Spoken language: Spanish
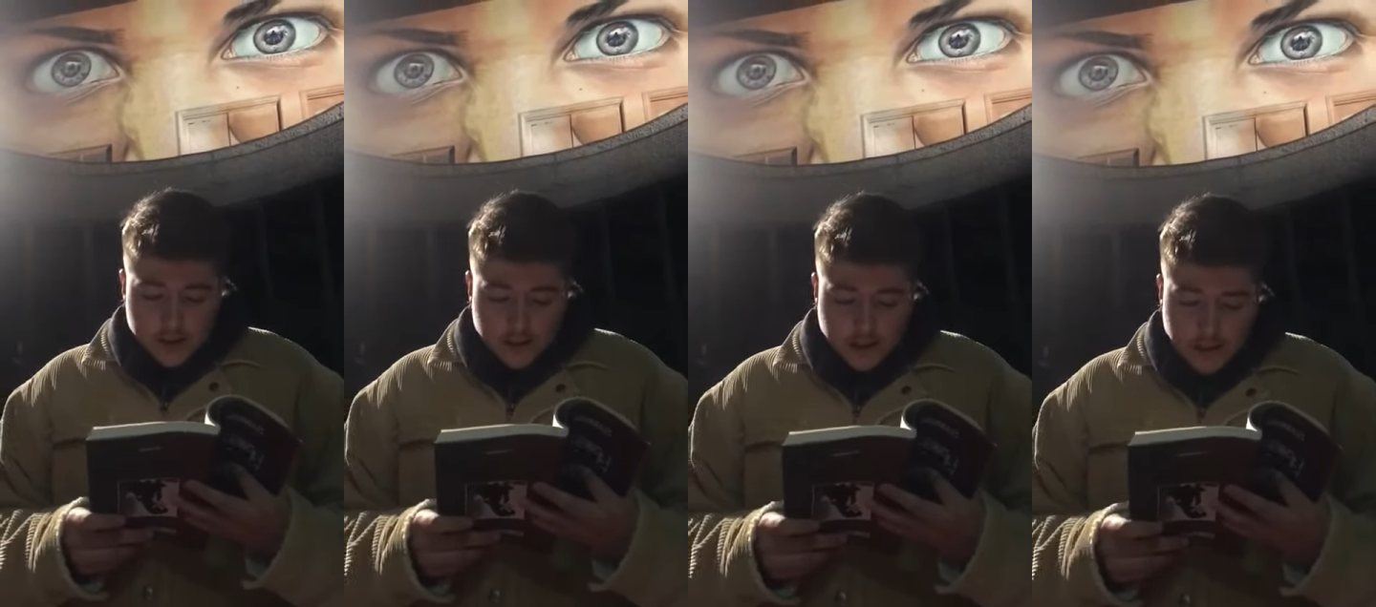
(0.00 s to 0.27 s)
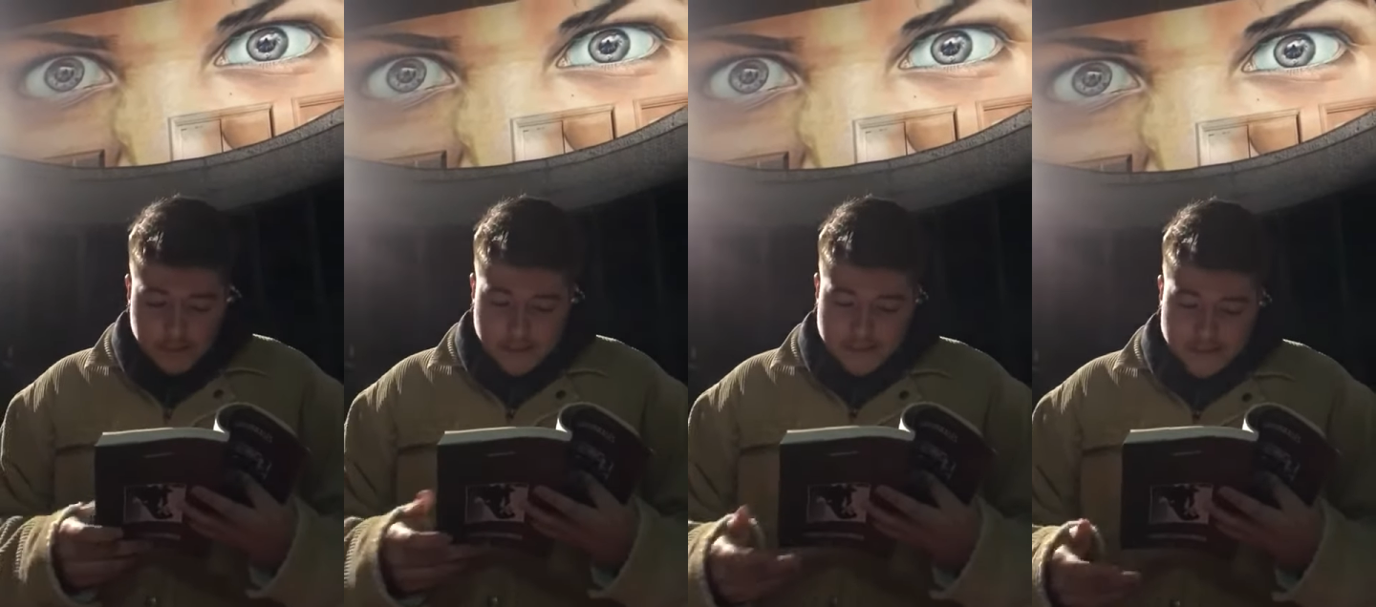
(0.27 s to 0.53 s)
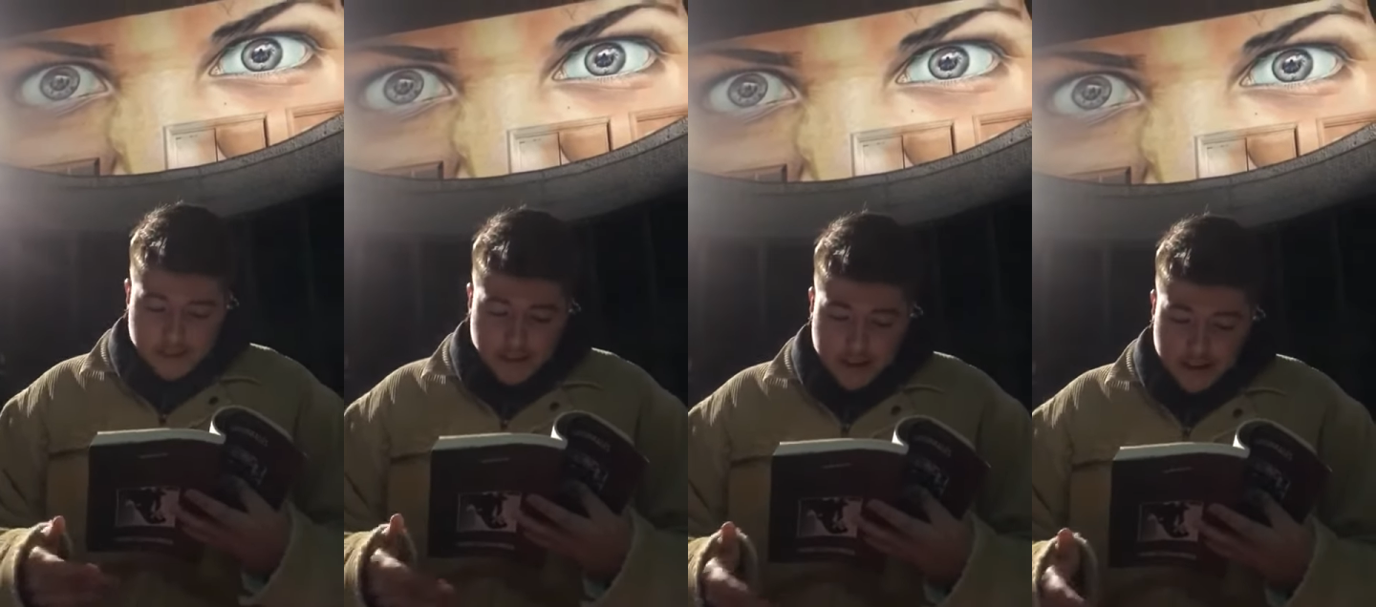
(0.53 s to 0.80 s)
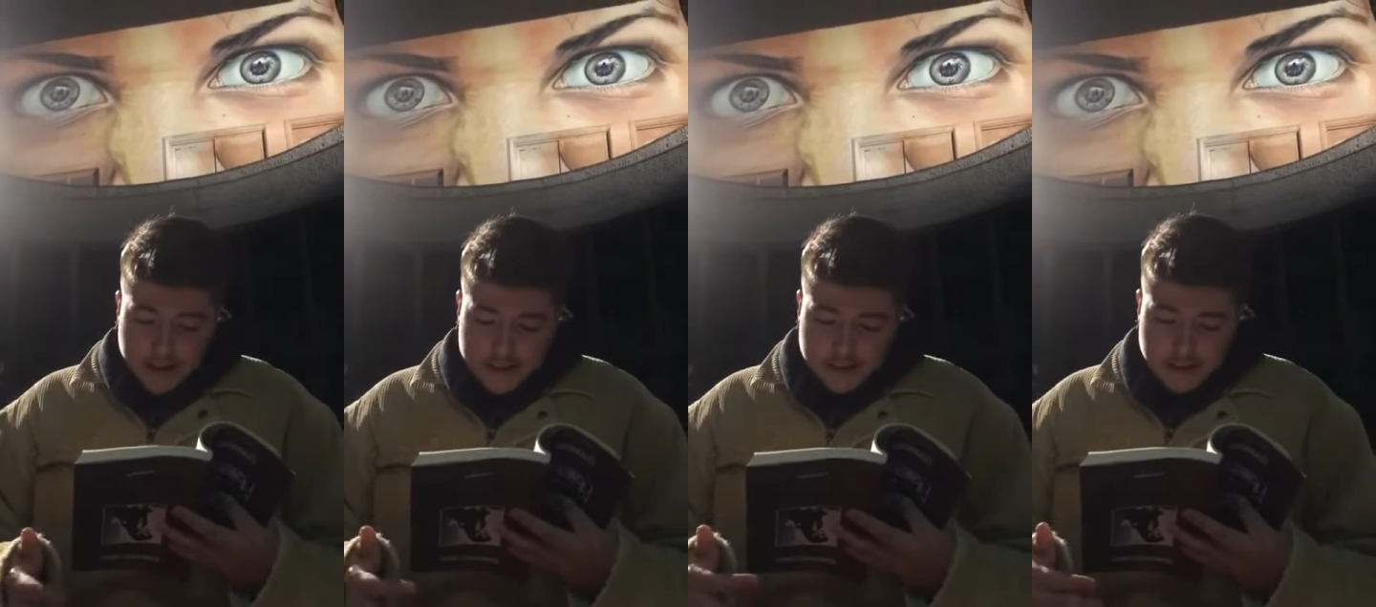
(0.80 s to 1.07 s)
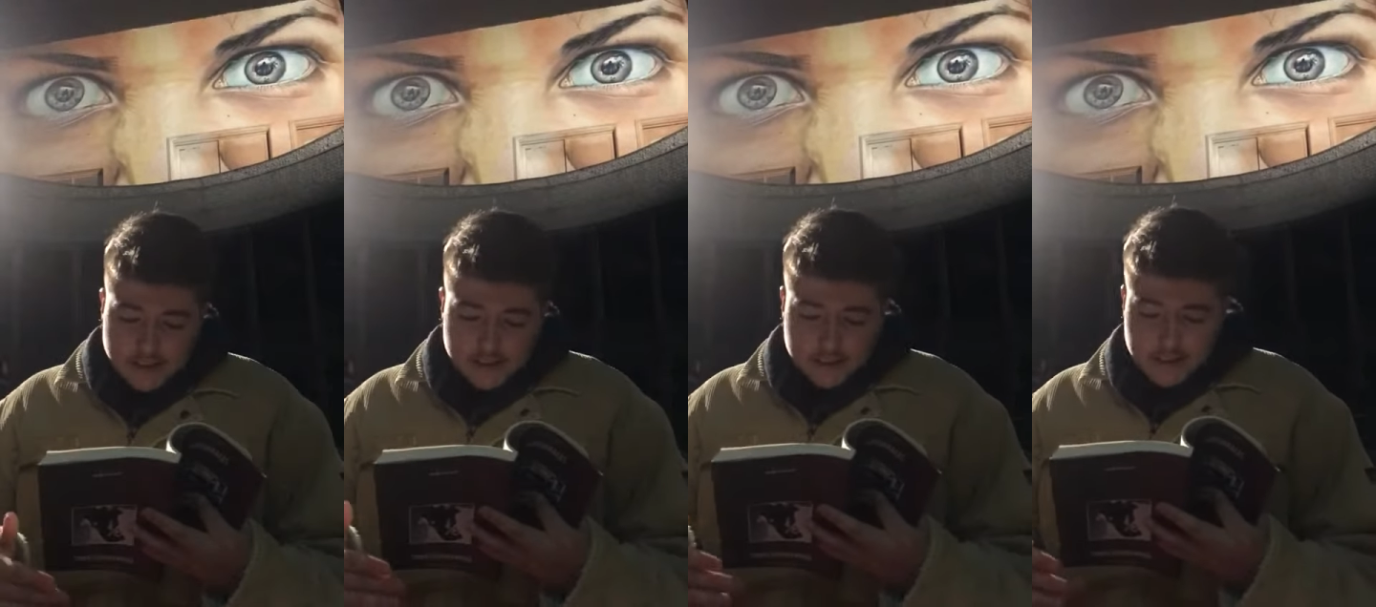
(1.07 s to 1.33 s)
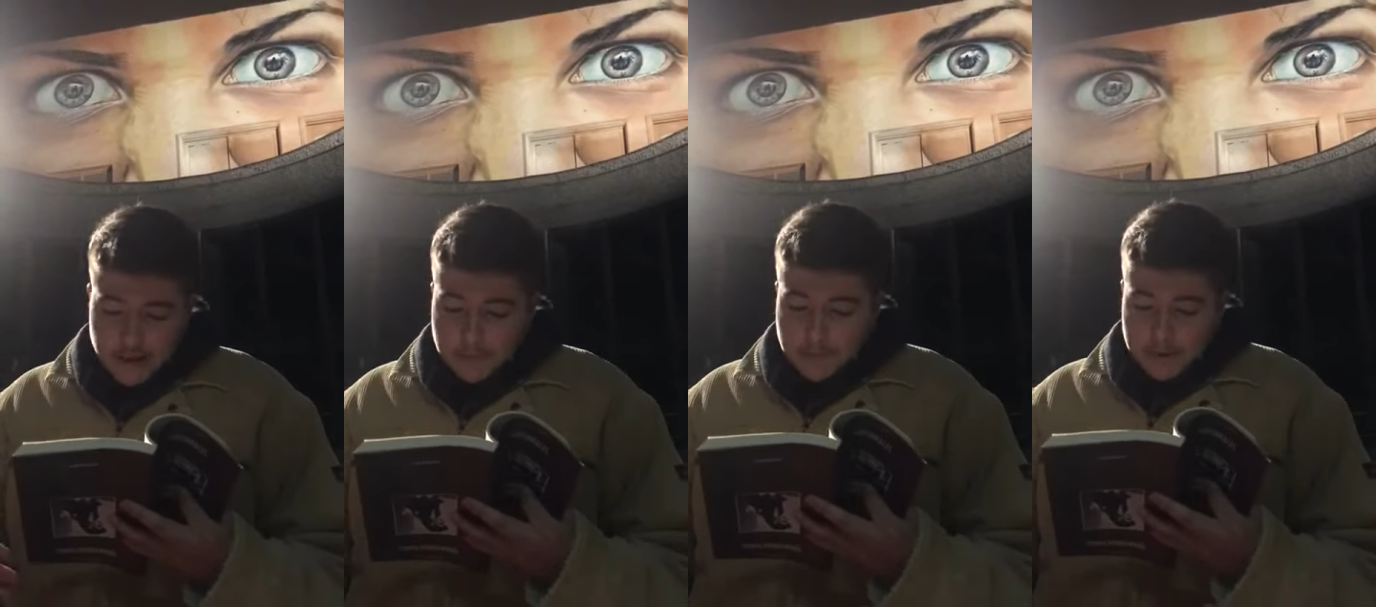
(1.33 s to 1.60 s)
ni piensa parar hasta hacer
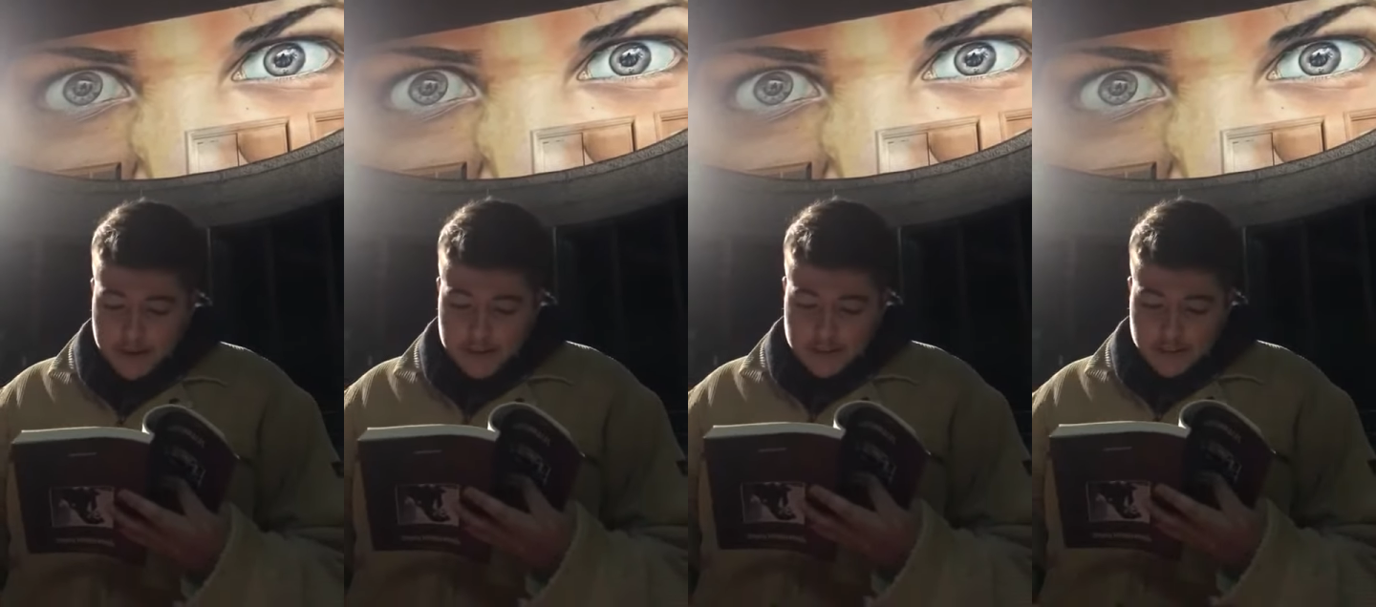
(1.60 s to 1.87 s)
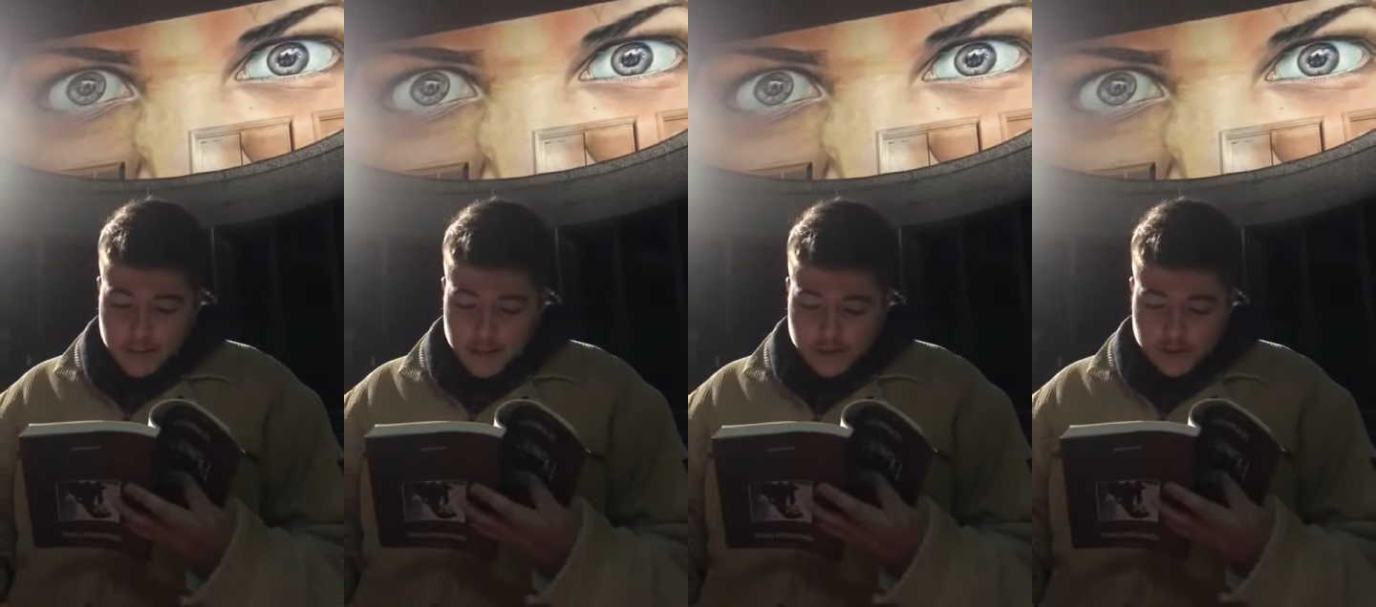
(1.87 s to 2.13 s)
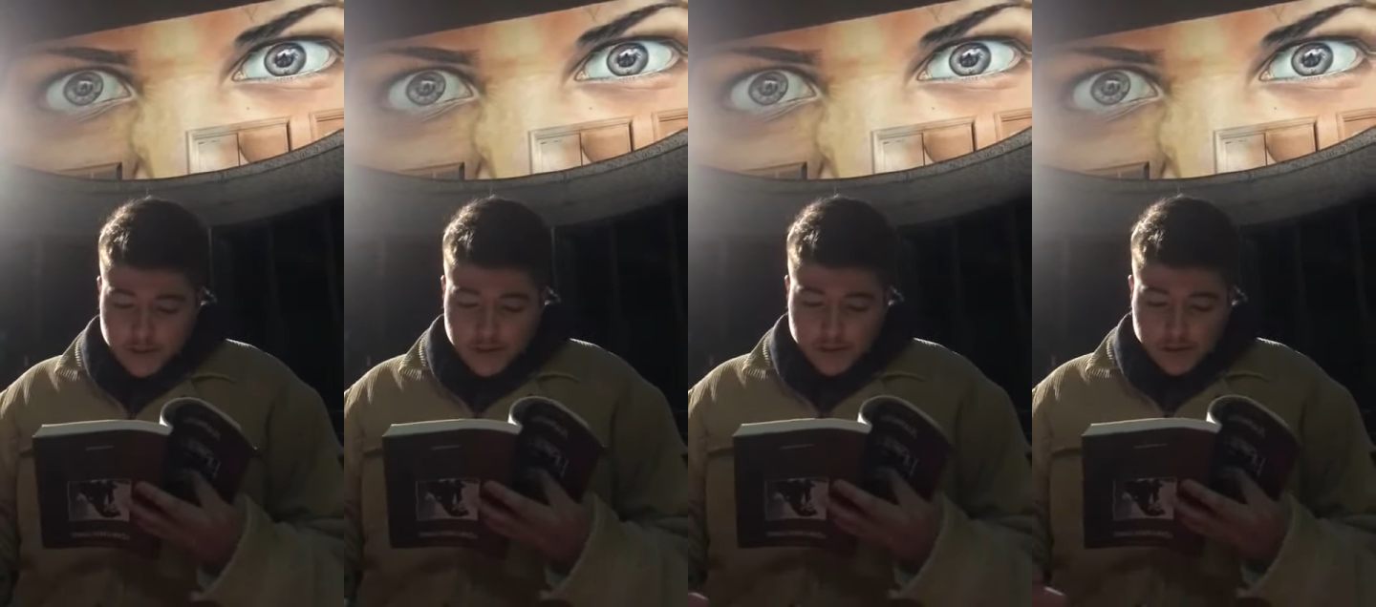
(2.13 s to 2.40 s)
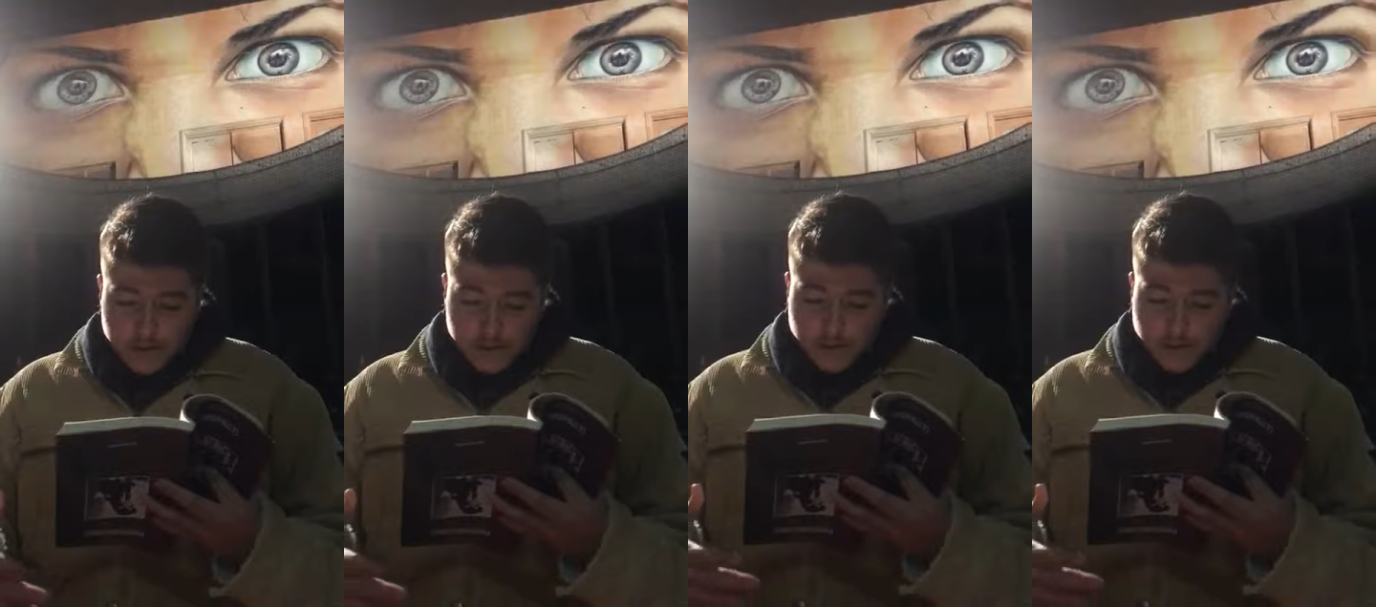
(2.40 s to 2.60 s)
transparentes los sueños de